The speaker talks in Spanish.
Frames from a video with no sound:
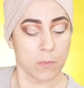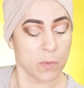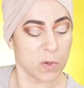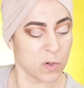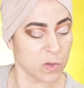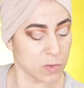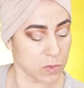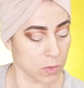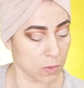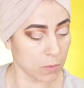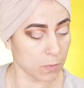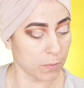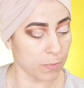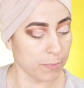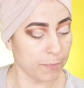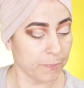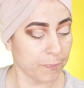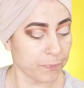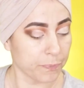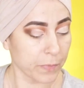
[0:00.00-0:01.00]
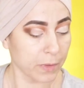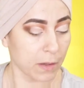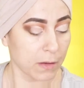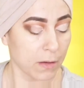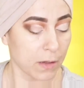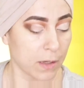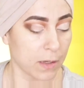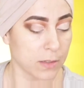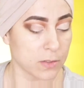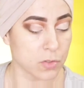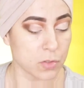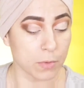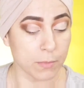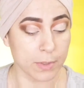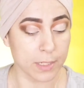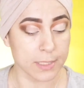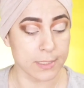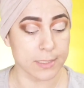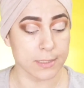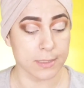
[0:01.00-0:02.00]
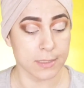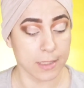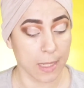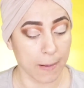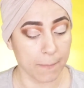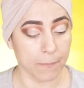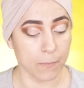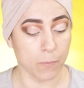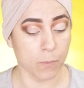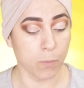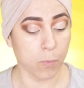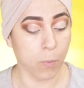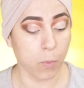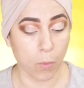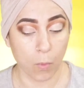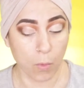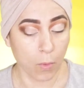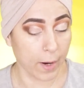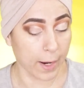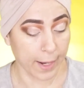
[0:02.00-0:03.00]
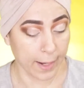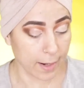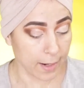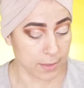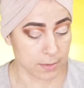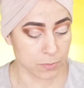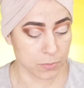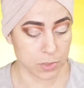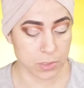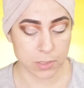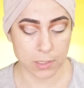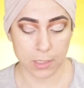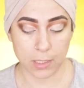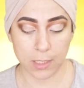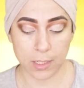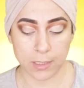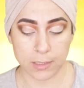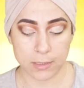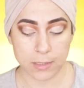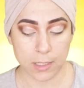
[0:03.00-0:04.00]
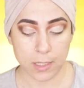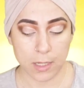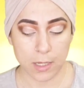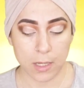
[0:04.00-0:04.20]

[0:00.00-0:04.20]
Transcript: como no son eh, sombras tan buenas, mis chicas,